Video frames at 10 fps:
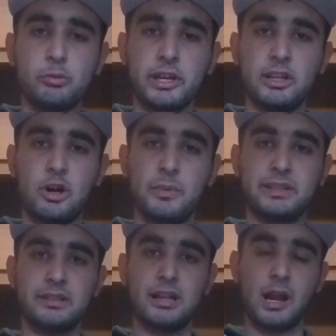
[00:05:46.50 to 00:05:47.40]
due
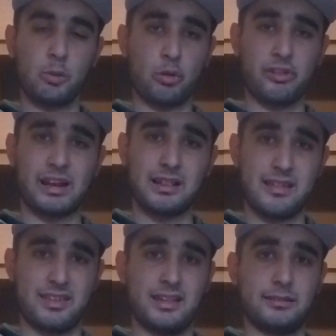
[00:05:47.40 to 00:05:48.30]
chilometri dell'autostrada
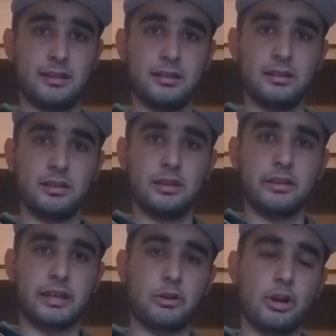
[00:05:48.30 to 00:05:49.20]
7
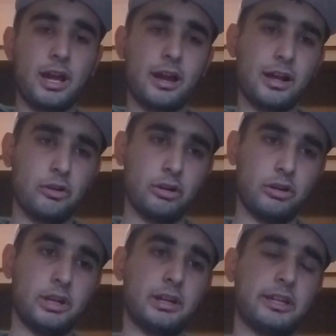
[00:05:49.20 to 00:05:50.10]
che collegano
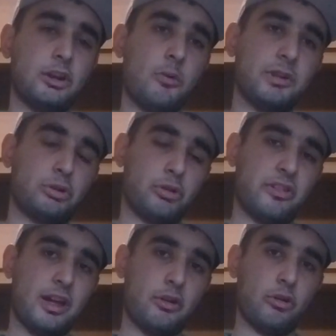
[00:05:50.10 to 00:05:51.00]
il chilometro
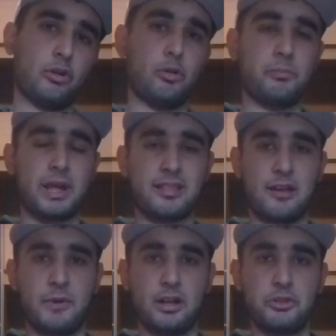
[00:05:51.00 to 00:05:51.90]
0 con Piazza
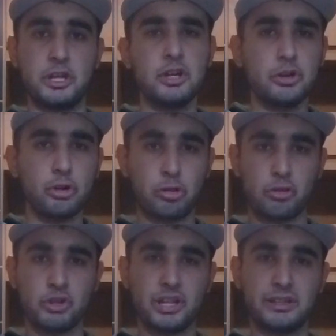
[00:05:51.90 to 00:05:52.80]
Maggi non
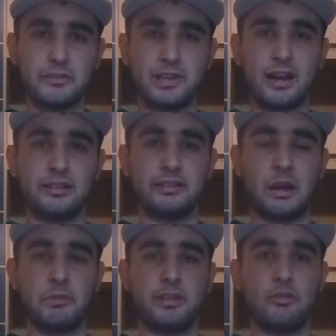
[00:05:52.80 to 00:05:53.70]
sono identificati
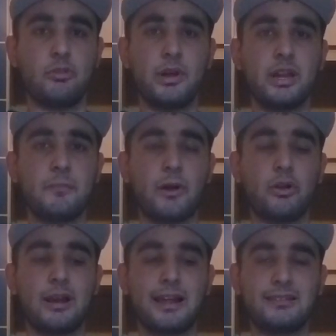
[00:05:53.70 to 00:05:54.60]
tramite numeri ma con
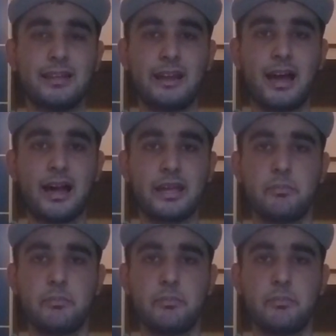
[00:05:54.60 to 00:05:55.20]
le lettere A e